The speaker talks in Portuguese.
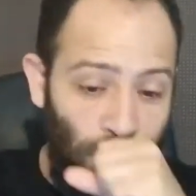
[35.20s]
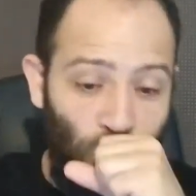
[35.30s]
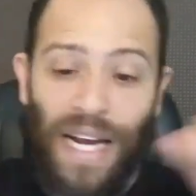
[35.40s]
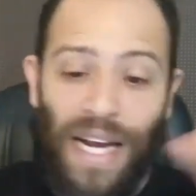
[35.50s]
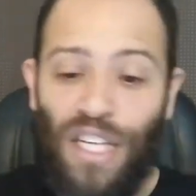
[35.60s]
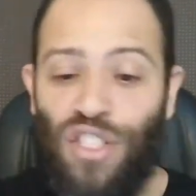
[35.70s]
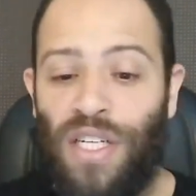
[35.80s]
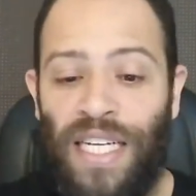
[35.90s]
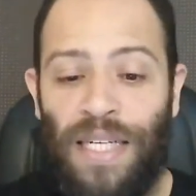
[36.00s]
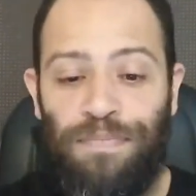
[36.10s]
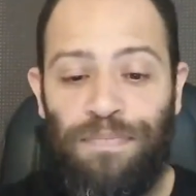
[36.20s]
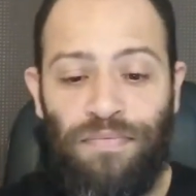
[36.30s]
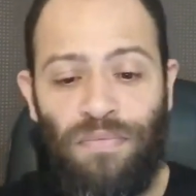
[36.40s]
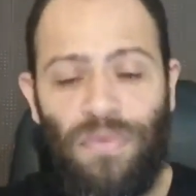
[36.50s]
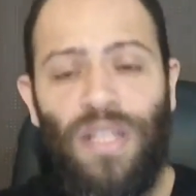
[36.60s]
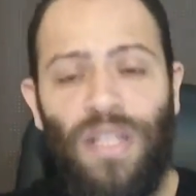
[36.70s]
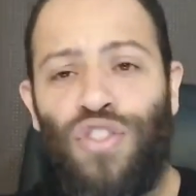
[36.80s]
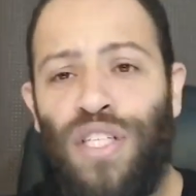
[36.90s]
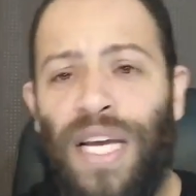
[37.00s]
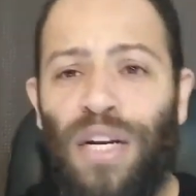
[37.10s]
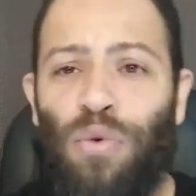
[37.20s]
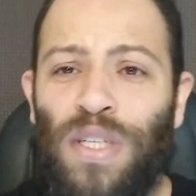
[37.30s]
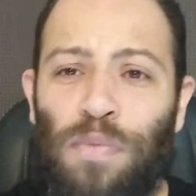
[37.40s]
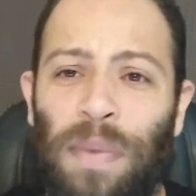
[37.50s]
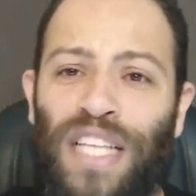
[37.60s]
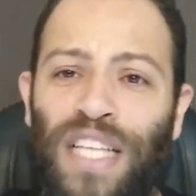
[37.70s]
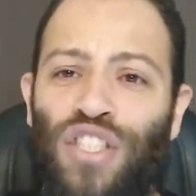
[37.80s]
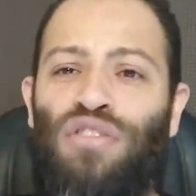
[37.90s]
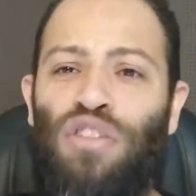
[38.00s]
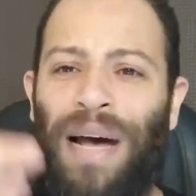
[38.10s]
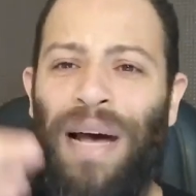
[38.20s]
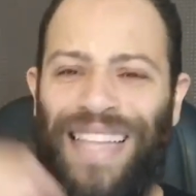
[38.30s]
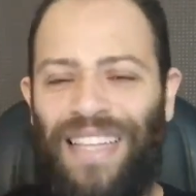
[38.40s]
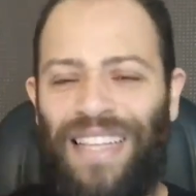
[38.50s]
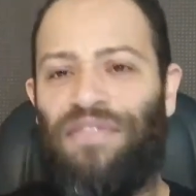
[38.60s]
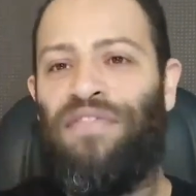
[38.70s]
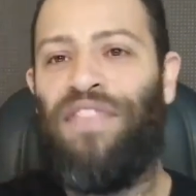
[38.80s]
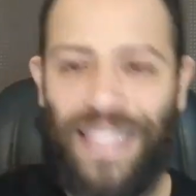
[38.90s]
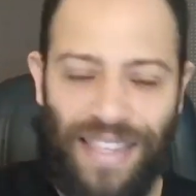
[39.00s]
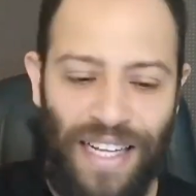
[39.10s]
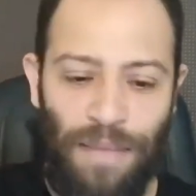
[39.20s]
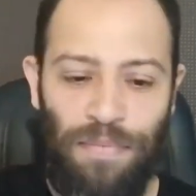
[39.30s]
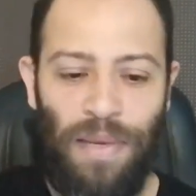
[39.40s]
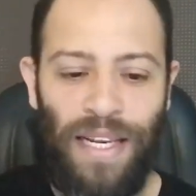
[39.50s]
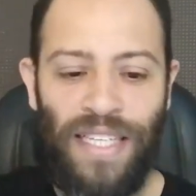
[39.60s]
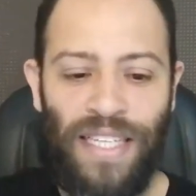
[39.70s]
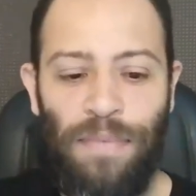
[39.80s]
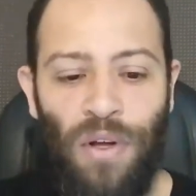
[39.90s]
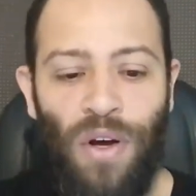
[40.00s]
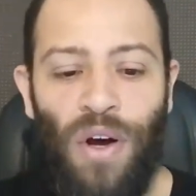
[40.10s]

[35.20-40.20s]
como é que a gente ganha dinheiro com espetinho de batata frita, beleza?